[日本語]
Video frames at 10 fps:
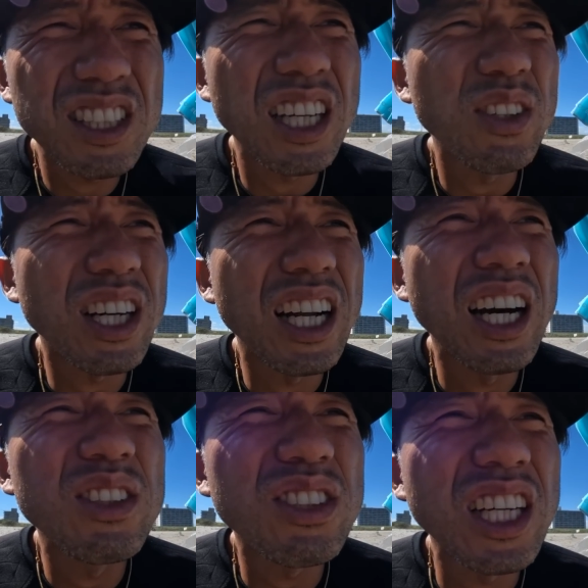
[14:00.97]
ンサイドか
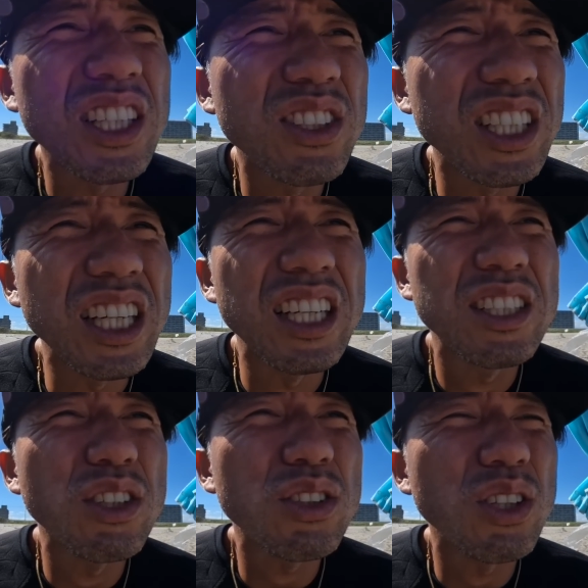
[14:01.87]
らアウトサイドに
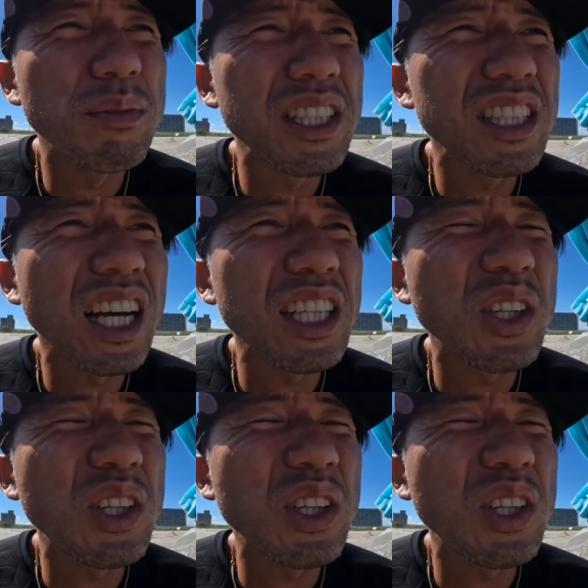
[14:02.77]
ちょっとみんな移